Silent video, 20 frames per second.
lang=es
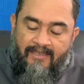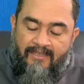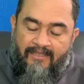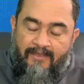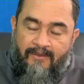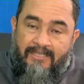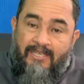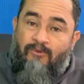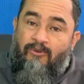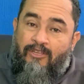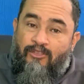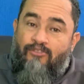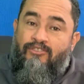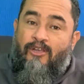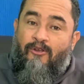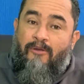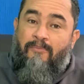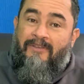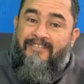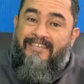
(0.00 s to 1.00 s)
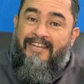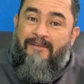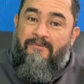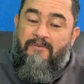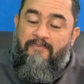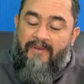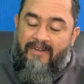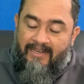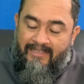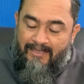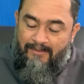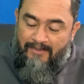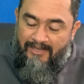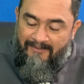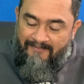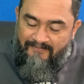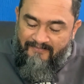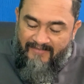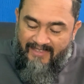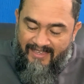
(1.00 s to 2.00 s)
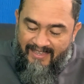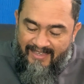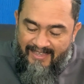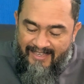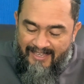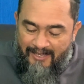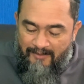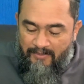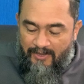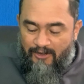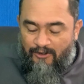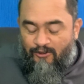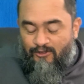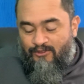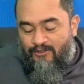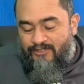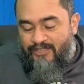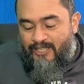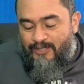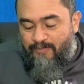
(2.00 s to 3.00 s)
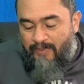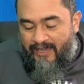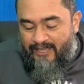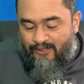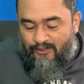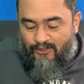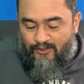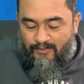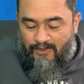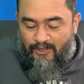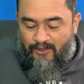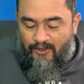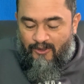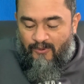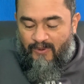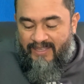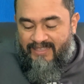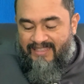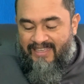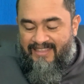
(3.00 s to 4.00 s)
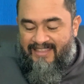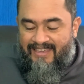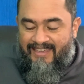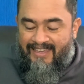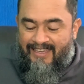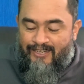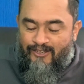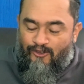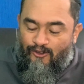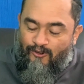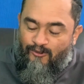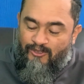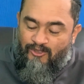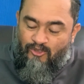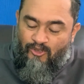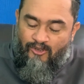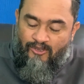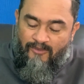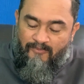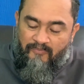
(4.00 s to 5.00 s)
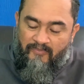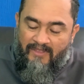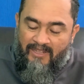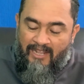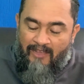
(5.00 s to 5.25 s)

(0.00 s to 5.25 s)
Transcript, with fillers: De vez en cuando saco a pasear a mi perra también. Pero en otros aspectos me doy cuenta de que no lo estoy.